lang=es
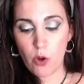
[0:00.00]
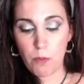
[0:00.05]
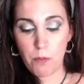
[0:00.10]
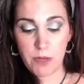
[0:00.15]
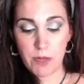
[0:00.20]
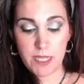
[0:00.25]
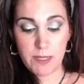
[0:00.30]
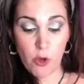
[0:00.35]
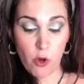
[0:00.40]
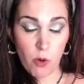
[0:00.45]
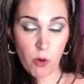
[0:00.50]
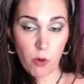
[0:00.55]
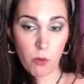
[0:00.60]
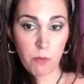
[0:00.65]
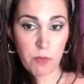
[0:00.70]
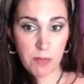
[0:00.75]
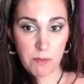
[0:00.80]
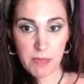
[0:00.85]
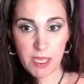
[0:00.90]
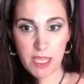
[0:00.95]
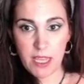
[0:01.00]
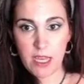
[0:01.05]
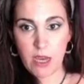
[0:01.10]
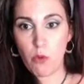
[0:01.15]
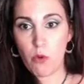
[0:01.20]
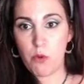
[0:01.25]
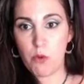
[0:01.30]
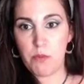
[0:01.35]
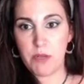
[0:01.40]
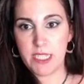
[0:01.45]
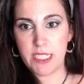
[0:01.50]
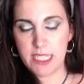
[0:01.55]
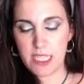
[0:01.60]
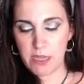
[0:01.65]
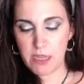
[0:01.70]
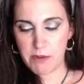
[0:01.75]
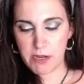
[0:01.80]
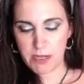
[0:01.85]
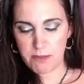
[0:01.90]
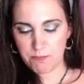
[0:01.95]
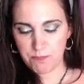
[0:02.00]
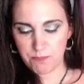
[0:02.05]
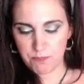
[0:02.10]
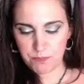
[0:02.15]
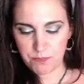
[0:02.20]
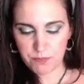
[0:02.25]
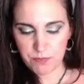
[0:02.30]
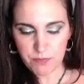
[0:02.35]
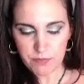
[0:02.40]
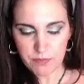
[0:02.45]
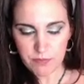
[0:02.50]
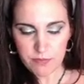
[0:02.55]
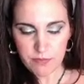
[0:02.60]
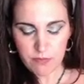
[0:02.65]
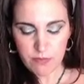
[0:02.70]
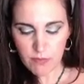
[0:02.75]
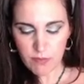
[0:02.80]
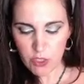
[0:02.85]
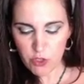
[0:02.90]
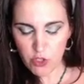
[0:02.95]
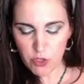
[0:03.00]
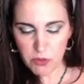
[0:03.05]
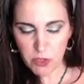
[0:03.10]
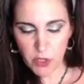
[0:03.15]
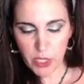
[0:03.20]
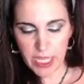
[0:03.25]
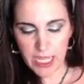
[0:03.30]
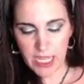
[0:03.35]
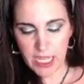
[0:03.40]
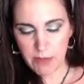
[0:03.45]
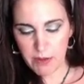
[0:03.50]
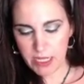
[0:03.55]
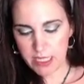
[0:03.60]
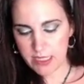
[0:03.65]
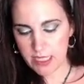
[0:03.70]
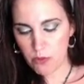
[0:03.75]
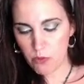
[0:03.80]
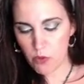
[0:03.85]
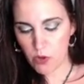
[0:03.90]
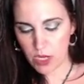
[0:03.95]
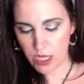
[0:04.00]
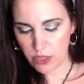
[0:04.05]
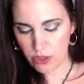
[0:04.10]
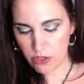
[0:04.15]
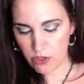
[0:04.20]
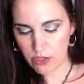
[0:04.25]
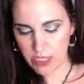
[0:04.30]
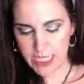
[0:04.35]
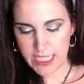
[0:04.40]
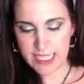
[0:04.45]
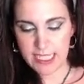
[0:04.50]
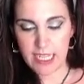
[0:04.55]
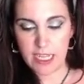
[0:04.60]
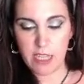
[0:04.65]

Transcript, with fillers: oprimida o opresiva. Yo veo que Libra está buscando esa